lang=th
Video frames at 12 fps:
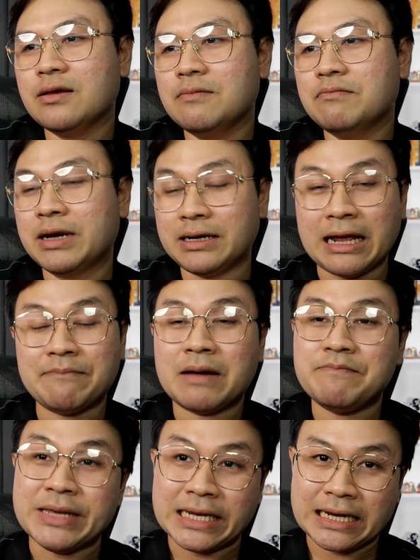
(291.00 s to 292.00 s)
มันดันมา
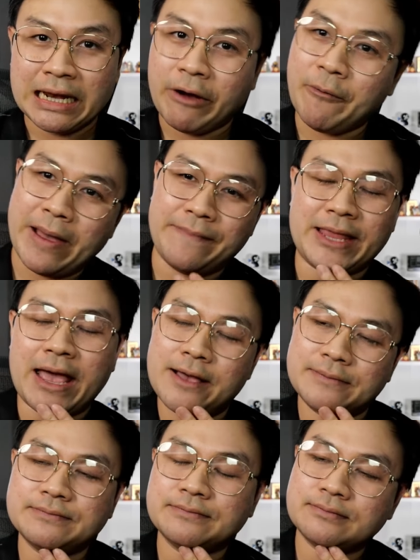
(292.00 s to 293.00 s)
บิดเราแบบเนี้ย
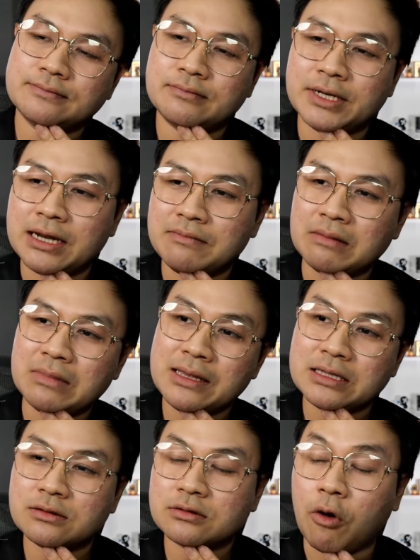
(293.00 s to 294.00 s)
มันดันมาไม่
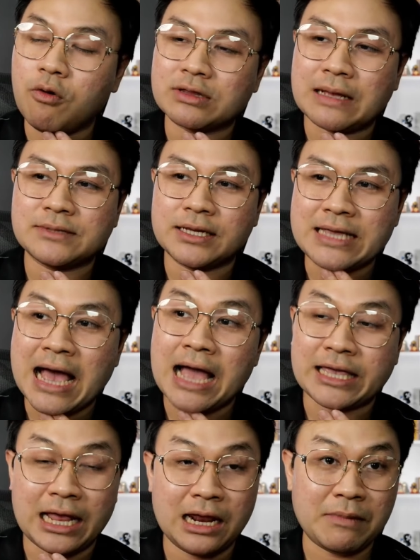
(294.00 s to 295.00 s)
ตรงตามสัญญาอ
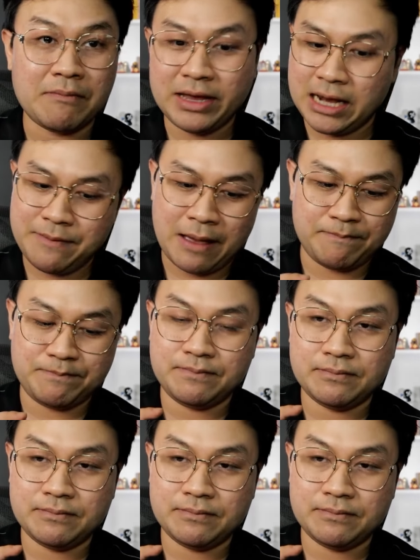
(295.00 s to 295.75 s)
ย่างเงี้ยแล้วมันไม่ได้แบบ